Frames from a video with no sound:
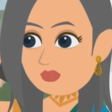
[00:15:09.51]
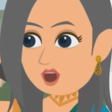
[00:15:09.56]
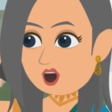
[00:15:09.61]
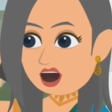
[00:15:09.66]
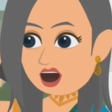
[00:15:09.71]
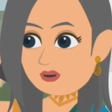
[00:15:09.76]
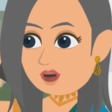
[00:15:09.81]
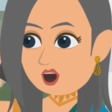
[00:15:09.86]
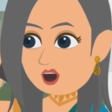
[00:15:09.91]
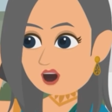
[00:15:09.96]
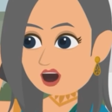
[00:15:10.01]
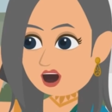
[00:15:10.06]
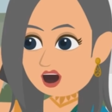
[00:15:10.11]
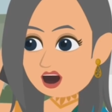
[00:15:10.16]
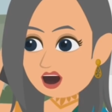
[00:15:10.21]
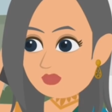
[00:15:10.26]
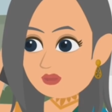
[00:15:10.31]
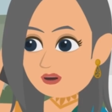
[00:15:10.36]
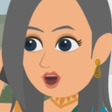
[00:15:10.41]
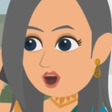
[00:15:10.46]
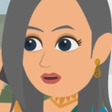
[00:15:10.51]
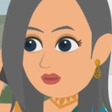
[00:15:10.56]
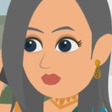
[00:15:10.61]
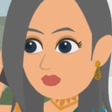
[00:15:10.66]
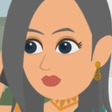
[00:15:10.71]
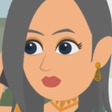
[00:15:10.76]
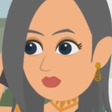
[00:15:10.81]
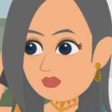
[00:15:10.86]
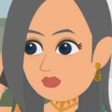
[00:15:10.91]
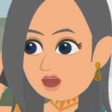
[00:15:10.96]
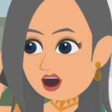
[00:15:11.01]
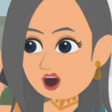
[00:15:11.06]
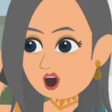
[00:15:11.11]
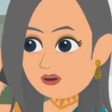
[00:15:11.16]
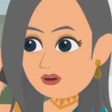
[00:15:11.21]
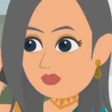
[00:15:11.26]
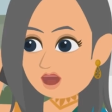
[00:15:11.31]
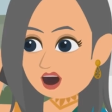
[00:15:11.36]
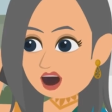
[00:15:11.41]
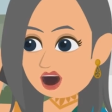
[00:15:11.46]
হ্যাঁ ভালো আছি আর
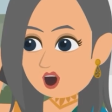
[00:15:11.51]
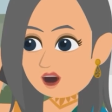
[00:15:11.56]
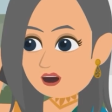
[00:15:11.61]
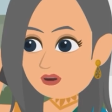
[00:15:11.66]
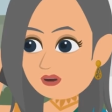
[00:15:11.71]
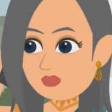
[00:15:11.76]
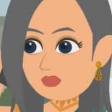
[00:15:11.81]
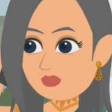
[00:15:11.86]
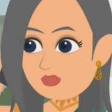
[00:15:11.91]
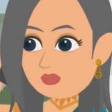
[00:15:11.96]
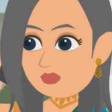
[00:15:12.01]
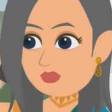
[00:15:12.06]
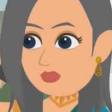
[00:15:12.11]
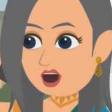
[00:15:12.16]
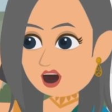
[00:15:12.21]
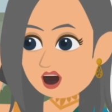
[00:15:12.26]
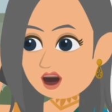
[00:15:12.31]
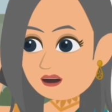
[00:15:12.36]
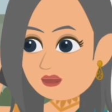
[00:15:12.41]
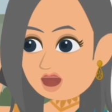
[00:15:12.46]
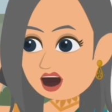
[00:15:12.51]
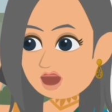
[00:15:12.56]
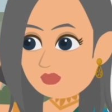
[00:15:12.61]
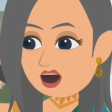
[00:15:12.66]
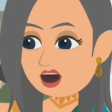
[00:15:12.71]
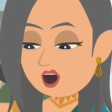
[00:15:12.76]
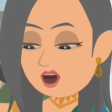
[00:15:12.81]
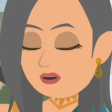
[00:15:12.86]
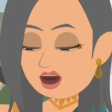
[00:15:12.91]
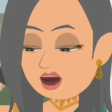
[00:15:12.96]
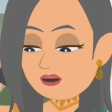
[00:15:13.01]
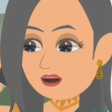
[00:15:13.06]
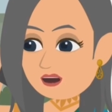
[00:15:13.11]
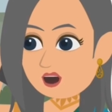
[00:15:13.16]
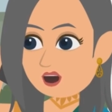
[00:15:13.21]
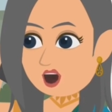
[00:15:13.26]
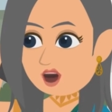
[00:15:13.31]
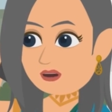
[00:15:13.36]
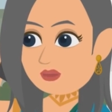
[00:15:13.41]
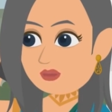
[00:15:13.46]
শোন পরশু তোর পাপা
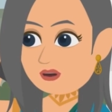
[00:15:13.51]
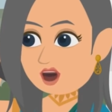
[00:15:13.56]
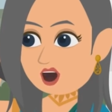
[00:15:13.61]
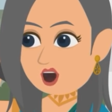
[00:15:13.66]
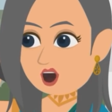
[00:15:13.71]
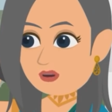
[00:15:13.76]
আসছে